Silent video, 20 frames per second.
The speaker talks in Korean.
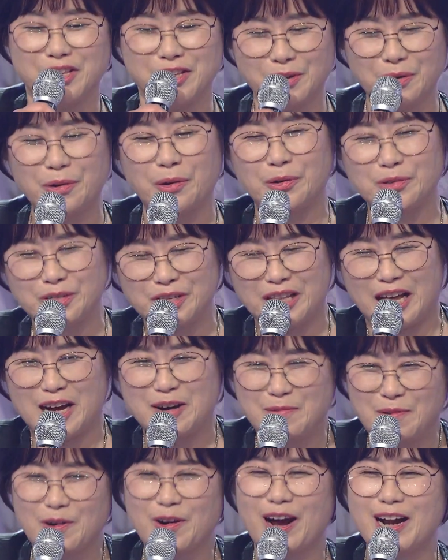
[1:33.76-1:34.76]
이걸 언제 다
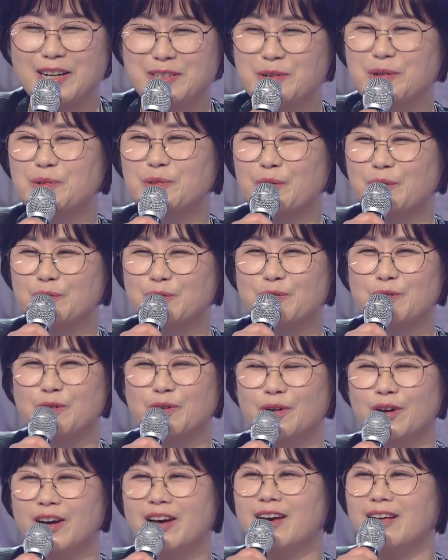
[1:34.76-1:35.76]
먹어 할
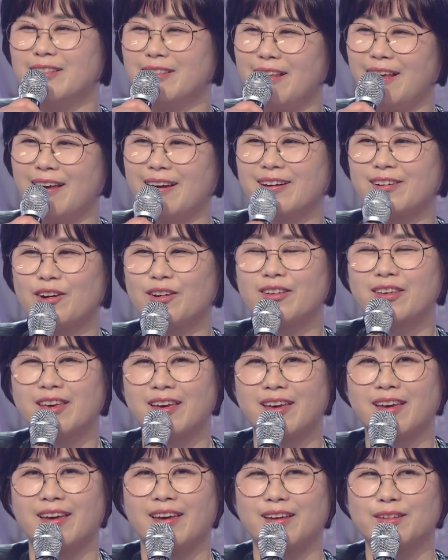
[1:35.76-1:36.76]
정도로 네
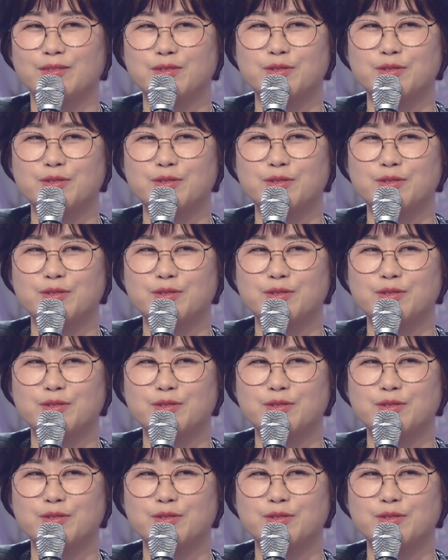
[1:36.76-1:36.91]
그렇게